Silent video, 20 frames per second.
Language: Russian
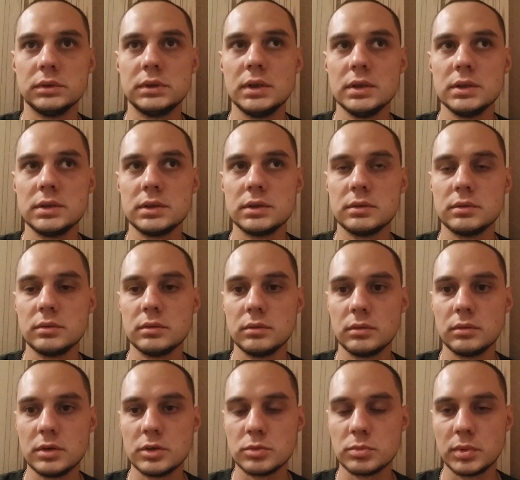здесь,
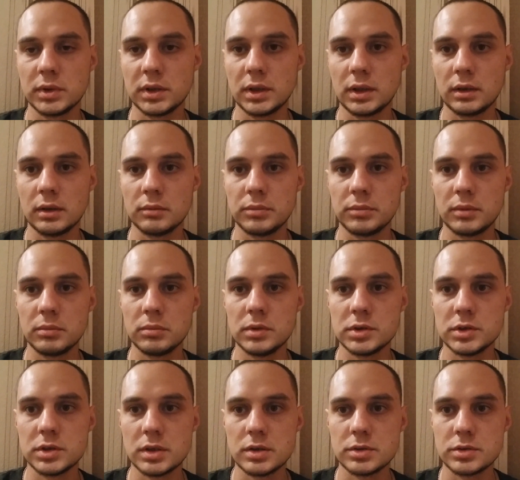несмотря на
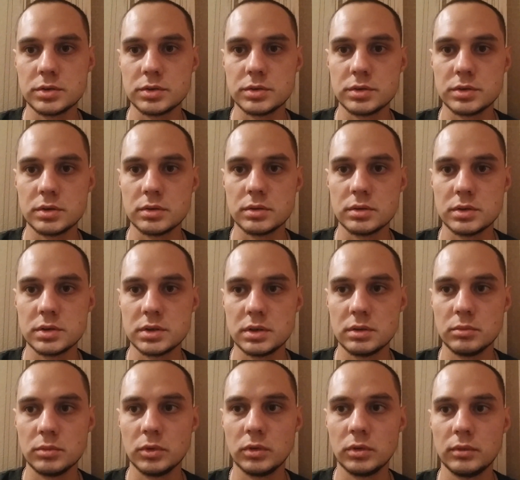приближающуюся
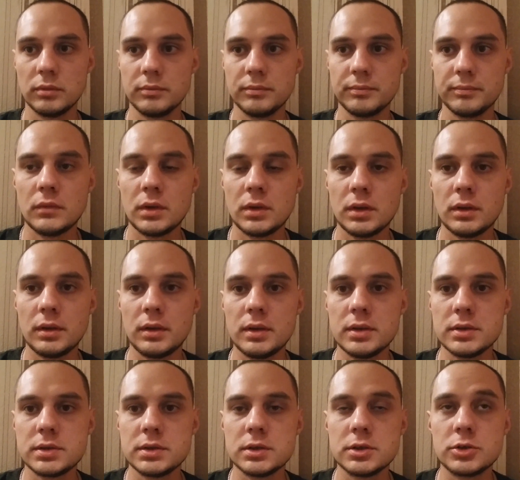зиму.
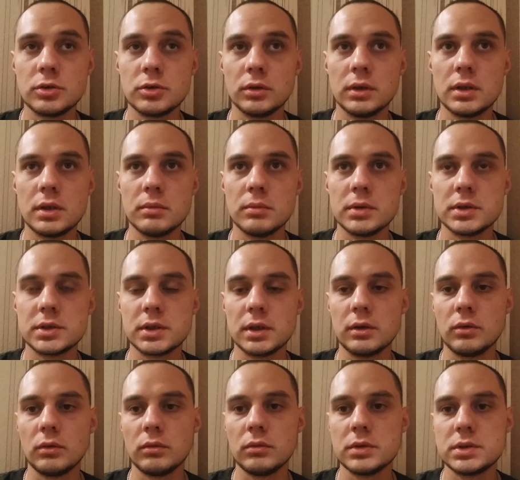Есть еще одна
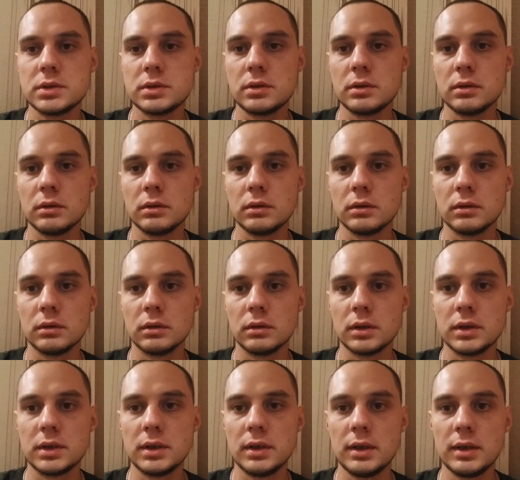небольшая новость.
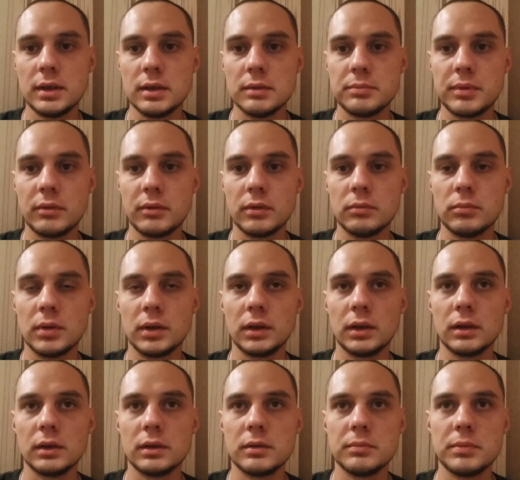Отделение
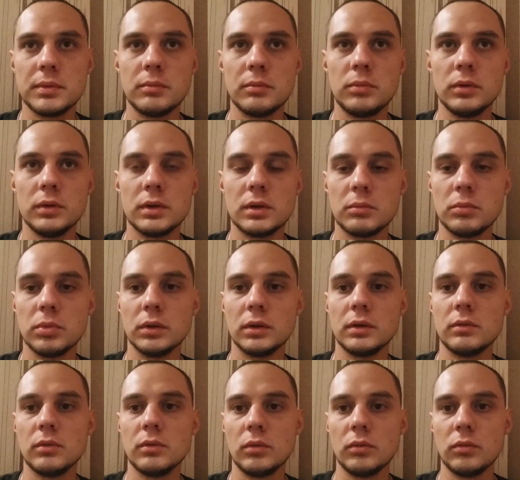Приватбанка теперь будет
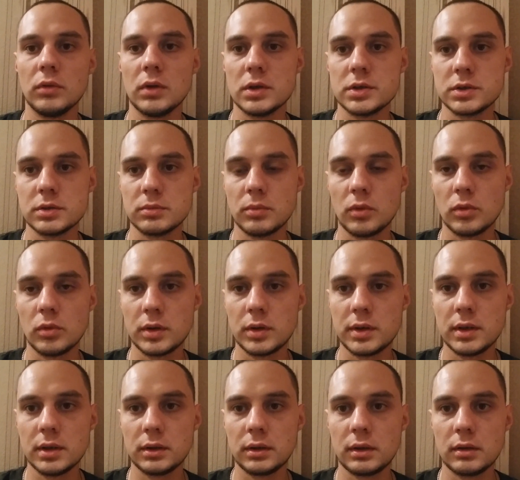работать в нашем
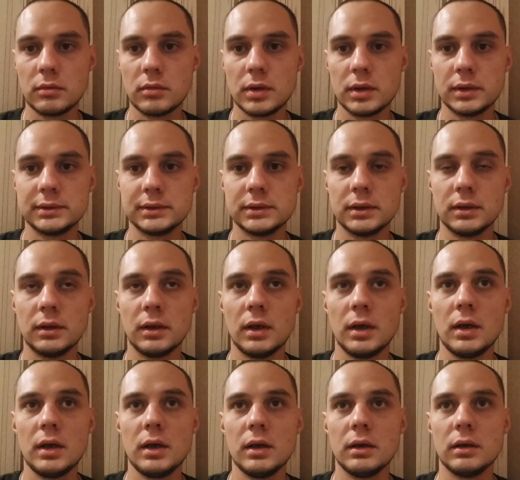городе, открывается,
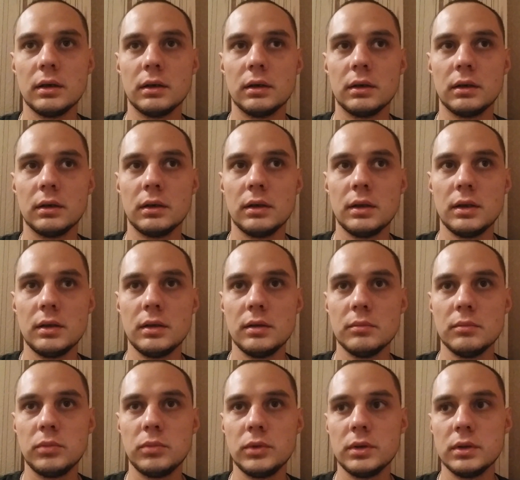
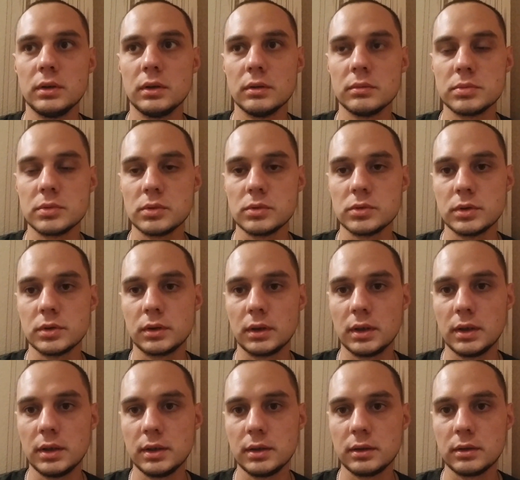и будет обслуживать
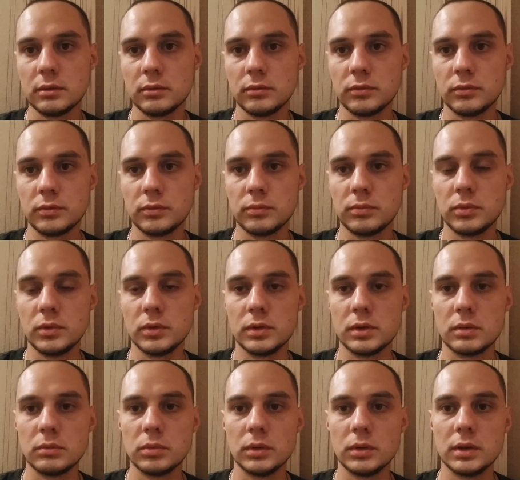клиентов,
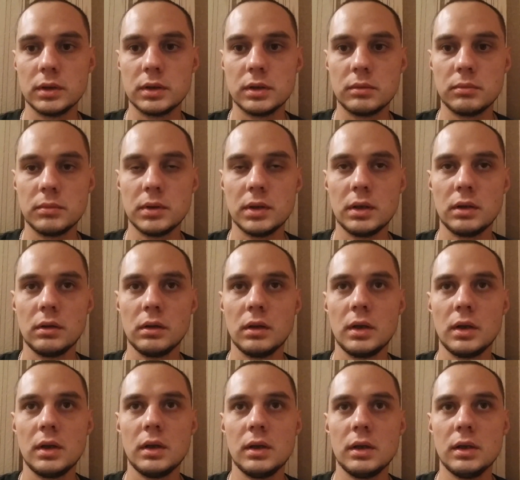будет работать терминал
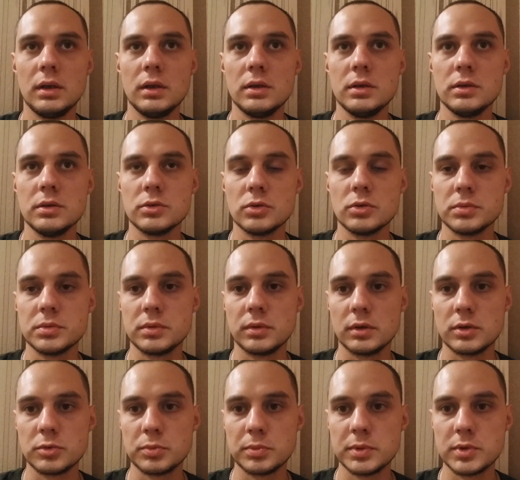и,
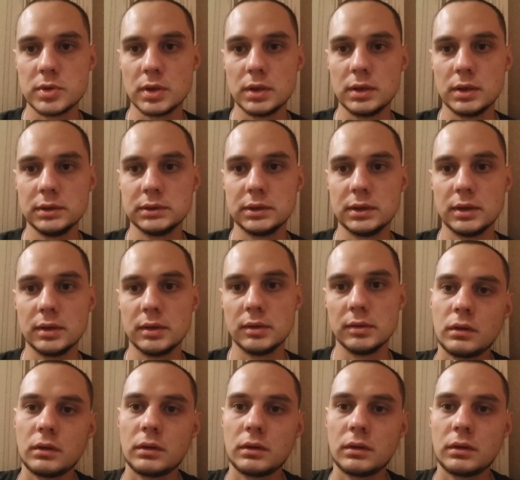собственно, специалисты.
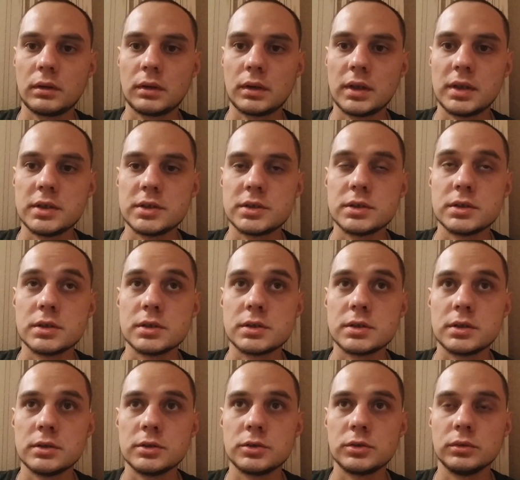Конечно же,
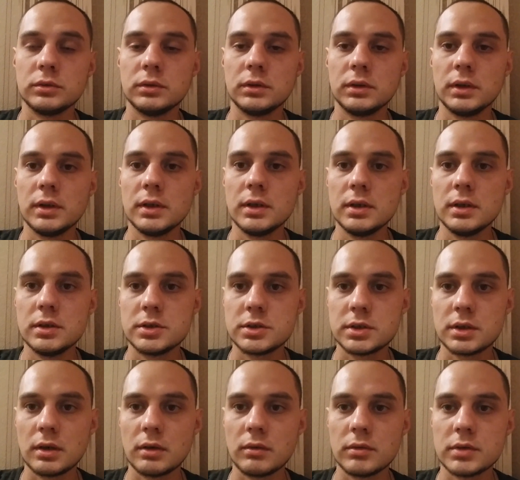слежу и
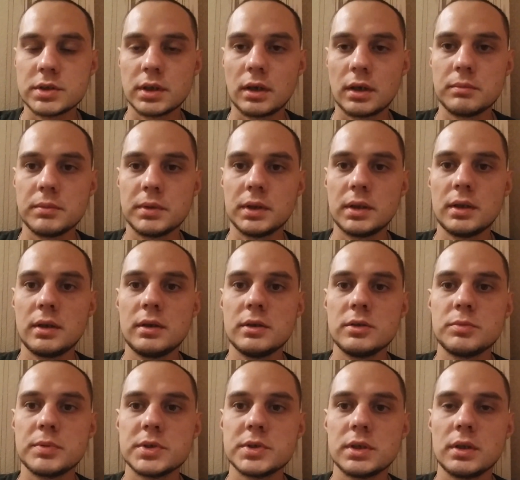читаю ваши комментарии
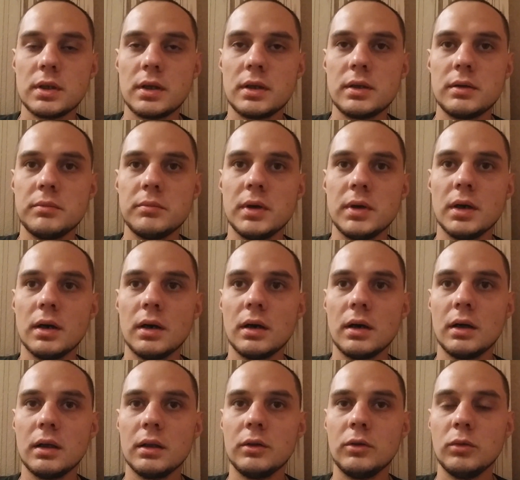с пожеланиями
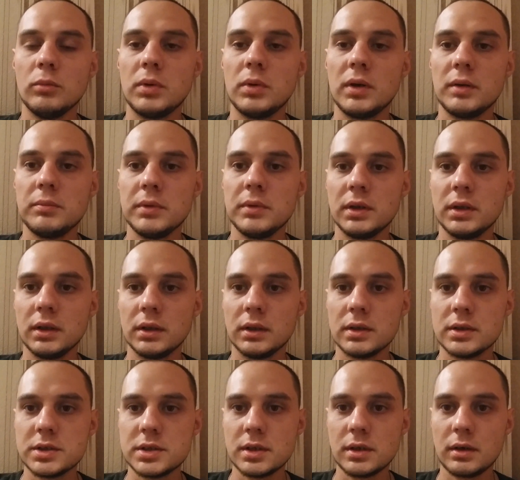о добрых мирных
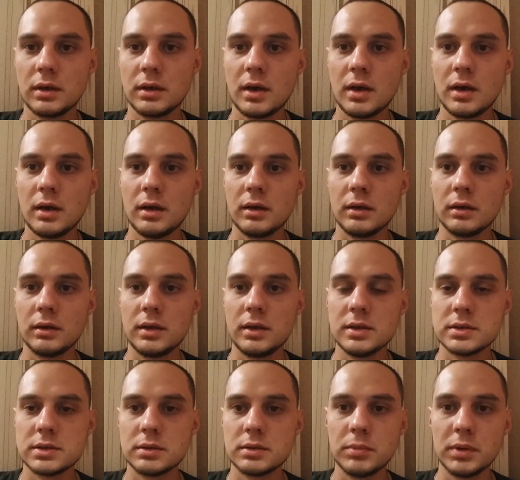ночах,
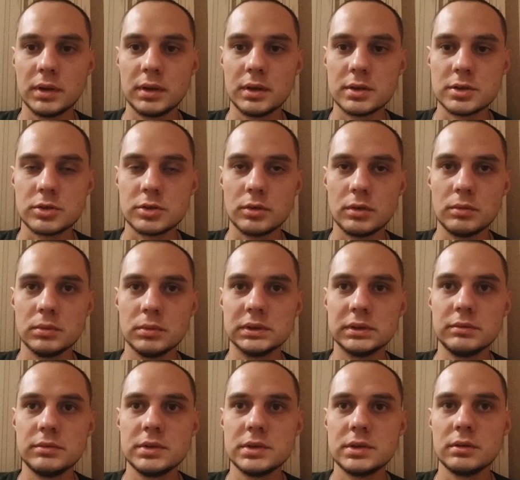если бы от нас что-либо
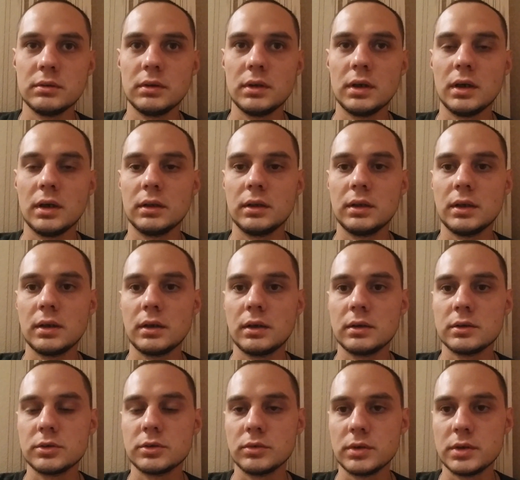зависело, а
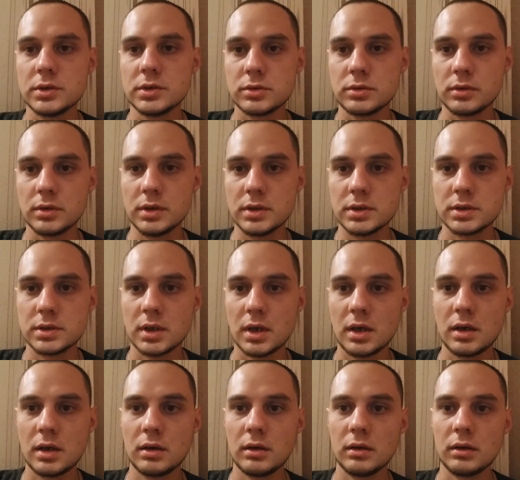так, что есть, то есть.
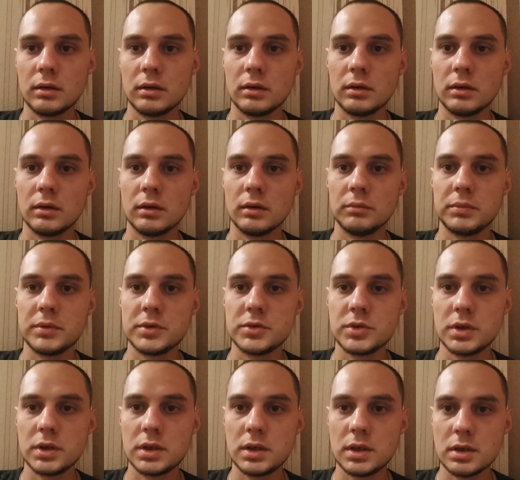Э,
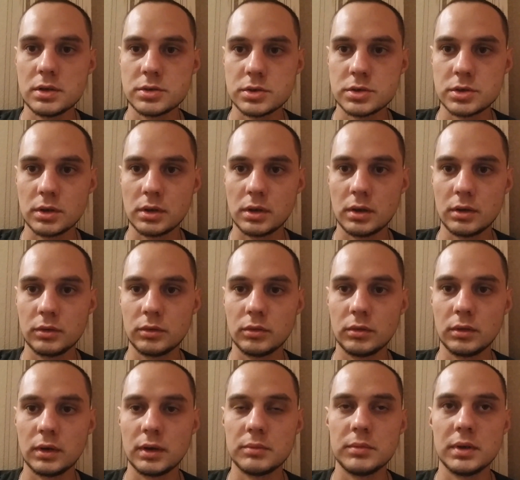присоединяюсь и желаю
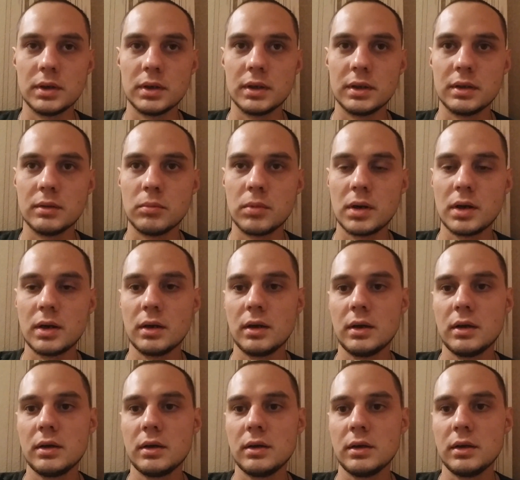только мира и добра,
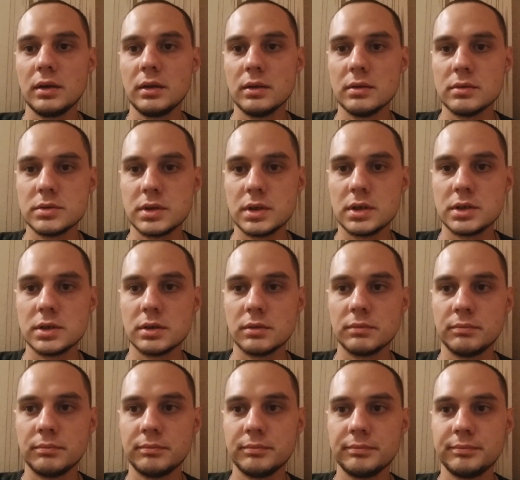и до встречи.